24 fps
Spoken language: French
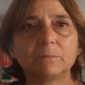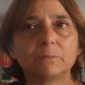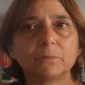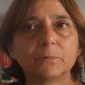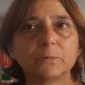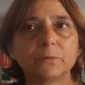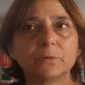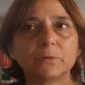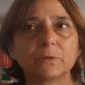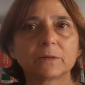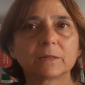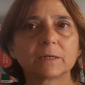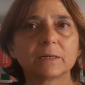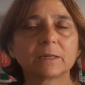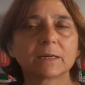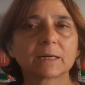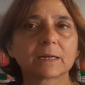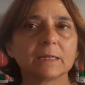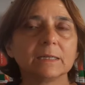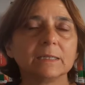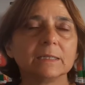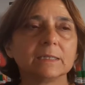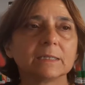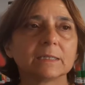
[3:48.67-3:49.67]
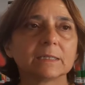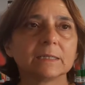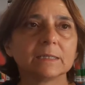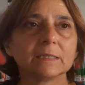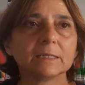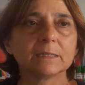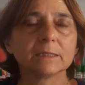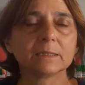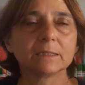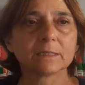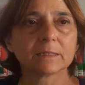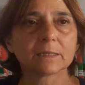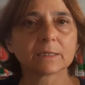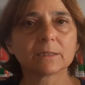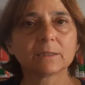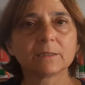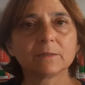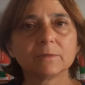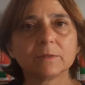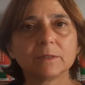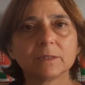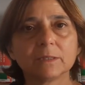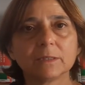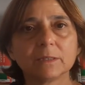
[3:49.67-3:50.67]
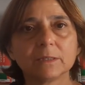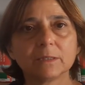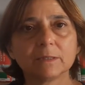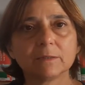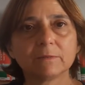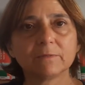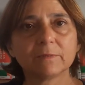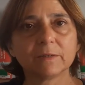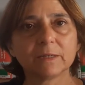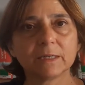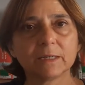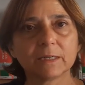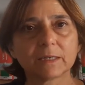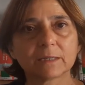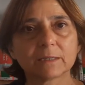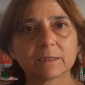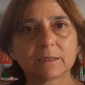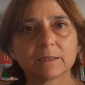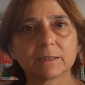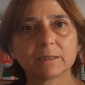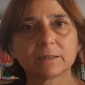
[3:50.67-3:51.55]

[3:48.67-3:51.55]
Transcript: pour réaliser des activités vers,